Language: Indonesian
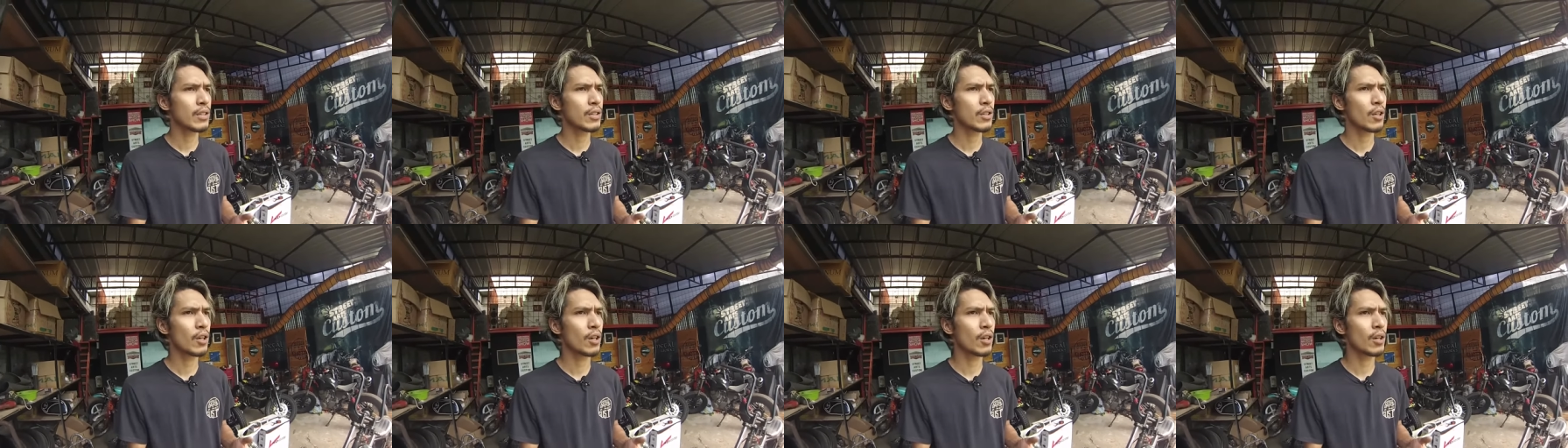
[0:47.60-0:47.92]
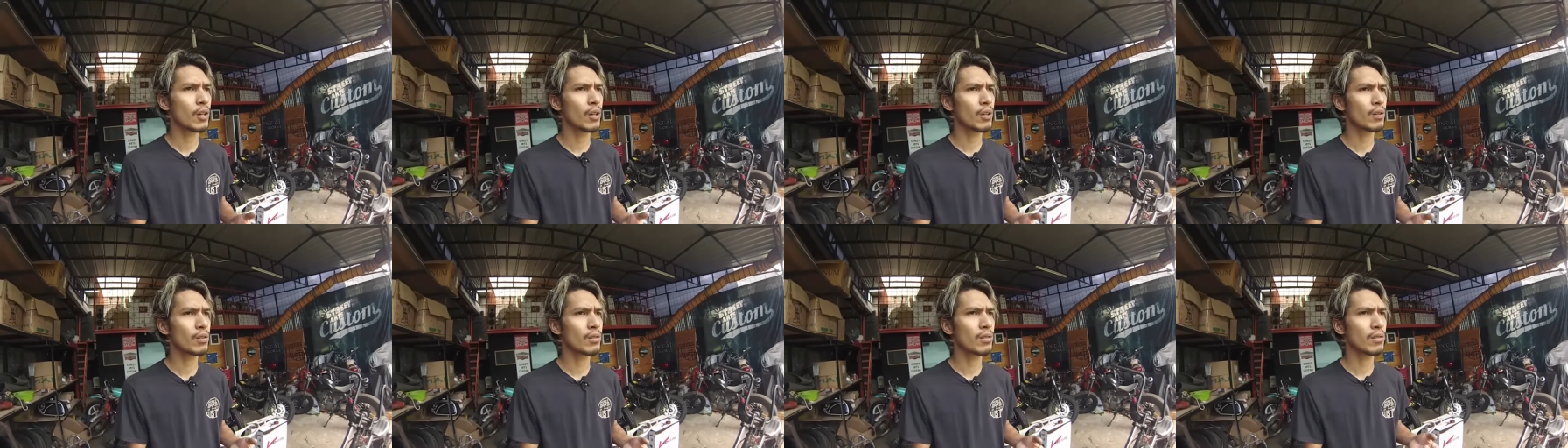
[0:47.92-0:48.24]

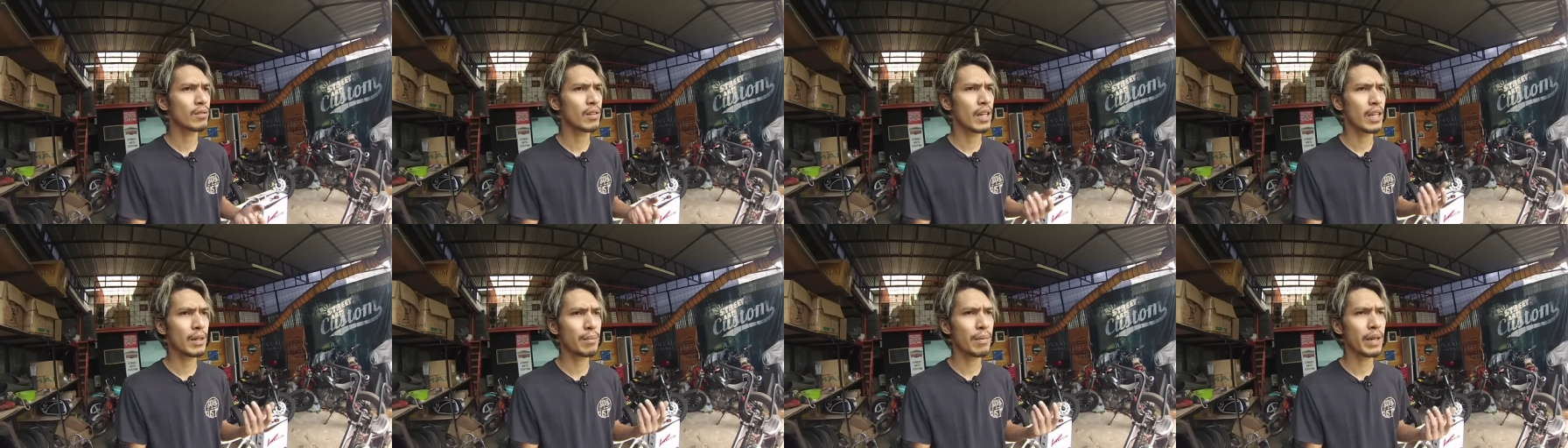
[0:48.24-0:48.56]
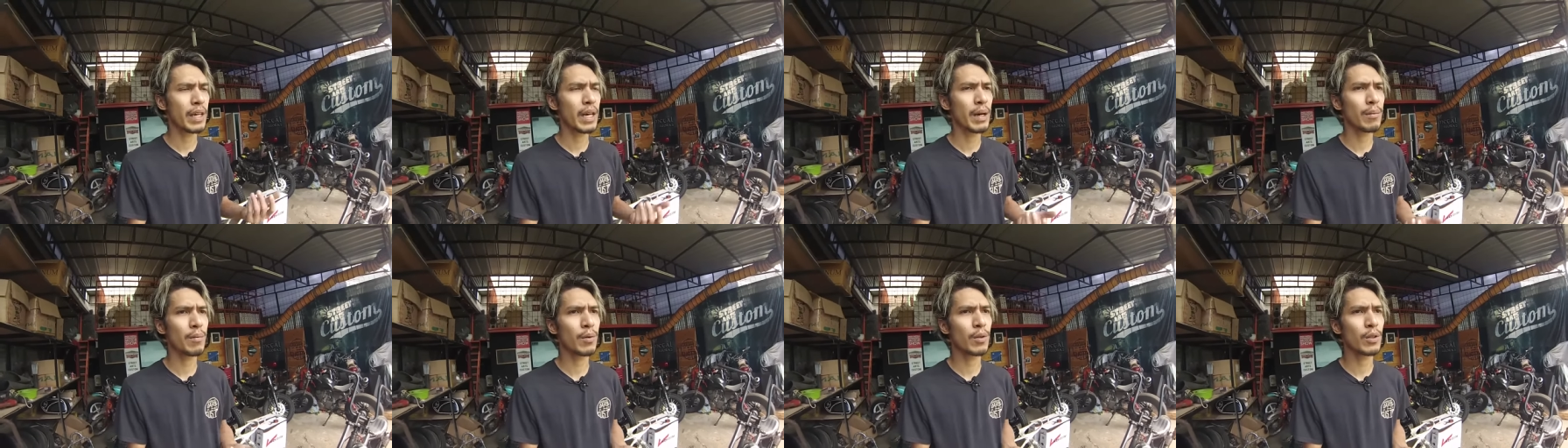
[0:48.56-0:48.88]
sok dari
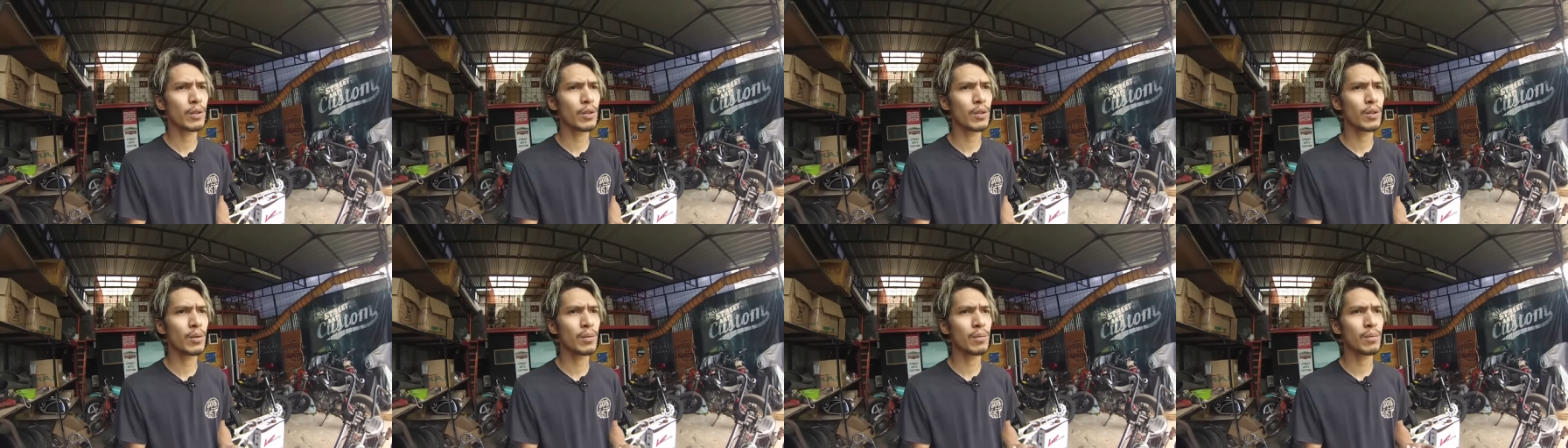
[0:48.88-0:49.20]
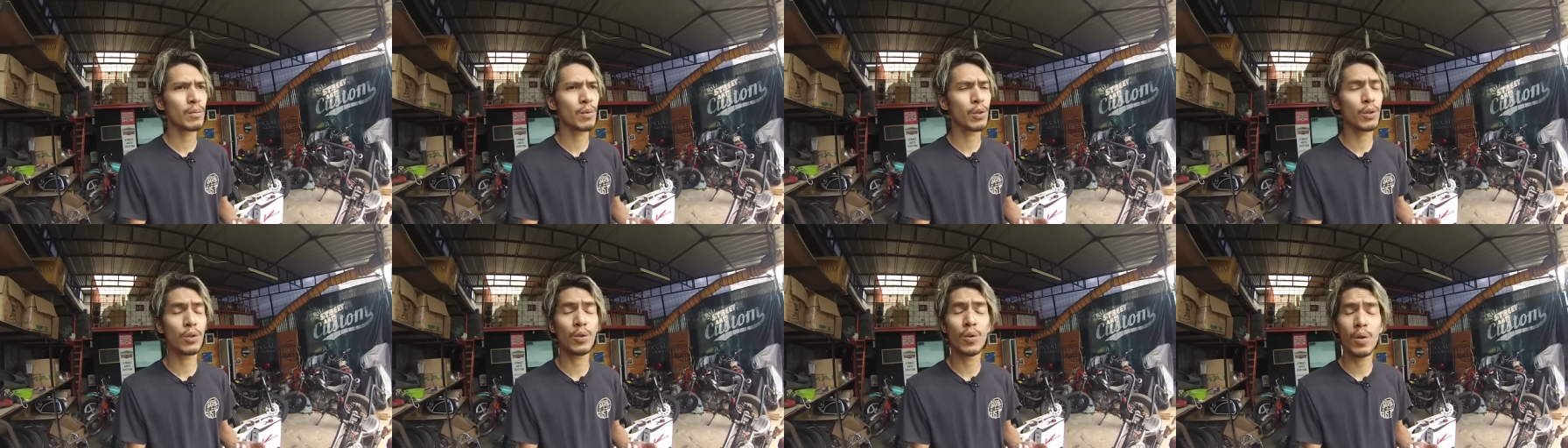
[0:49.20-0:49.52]
Mega Pro itu
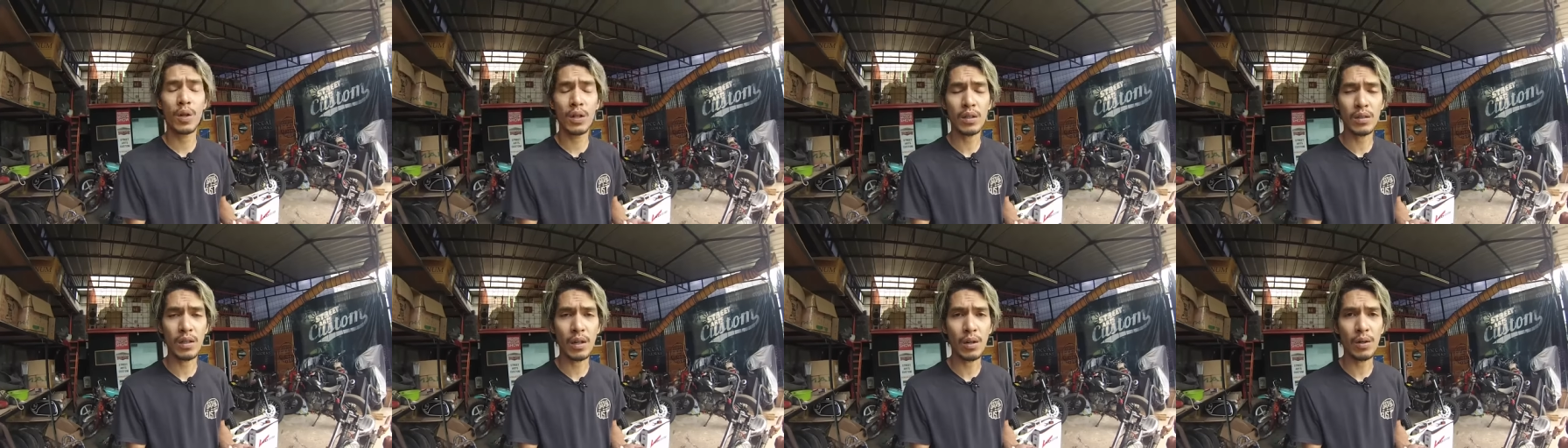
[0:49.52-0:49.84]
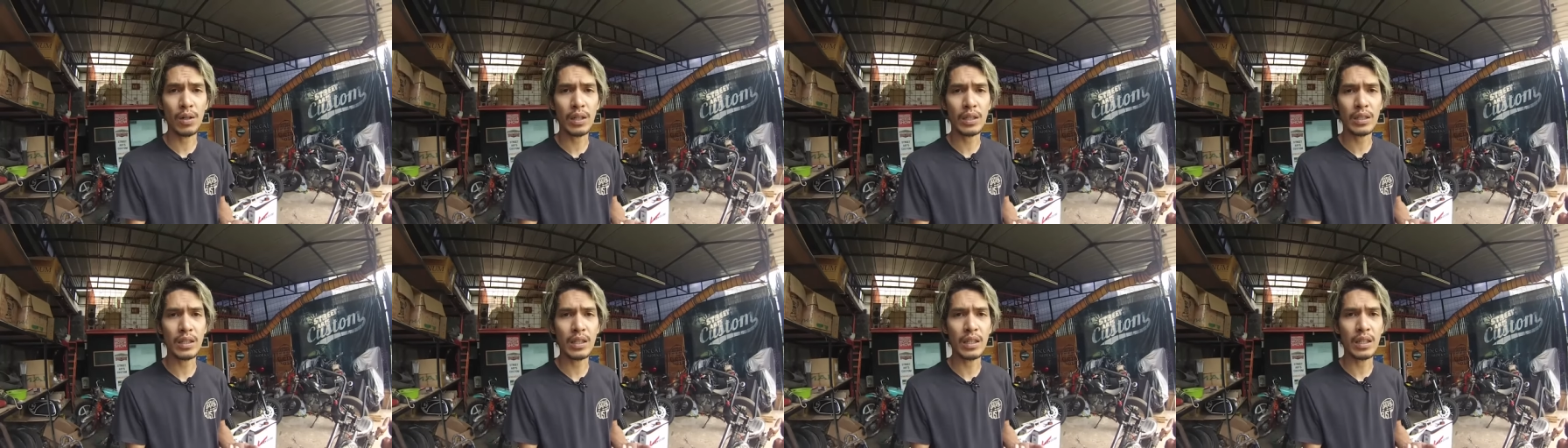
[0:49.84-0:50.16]
menurut gue
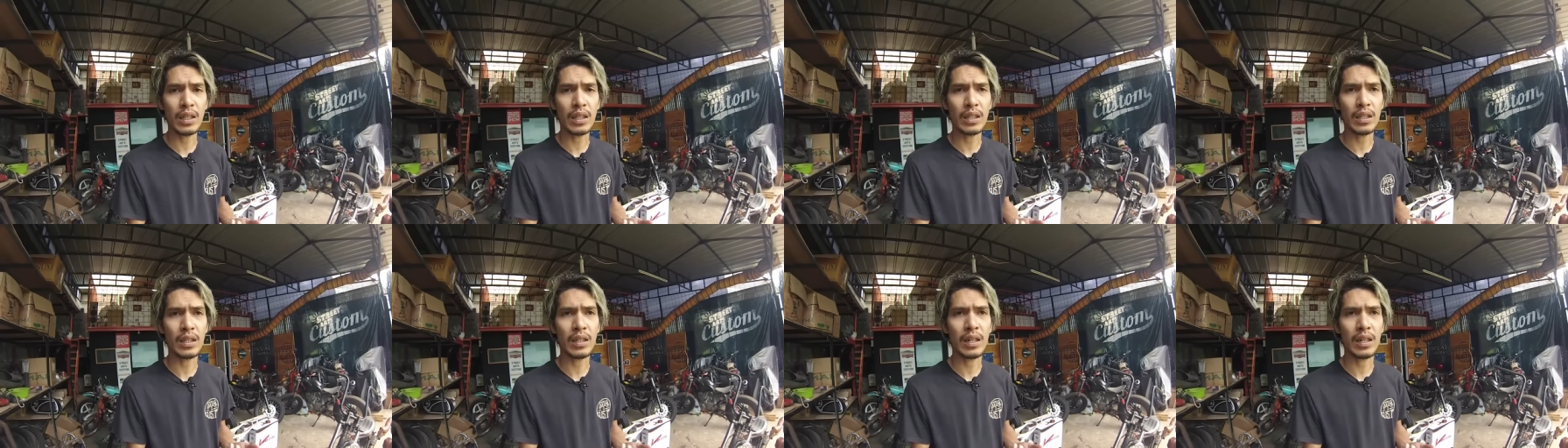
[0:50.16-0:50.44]
terlalu kecil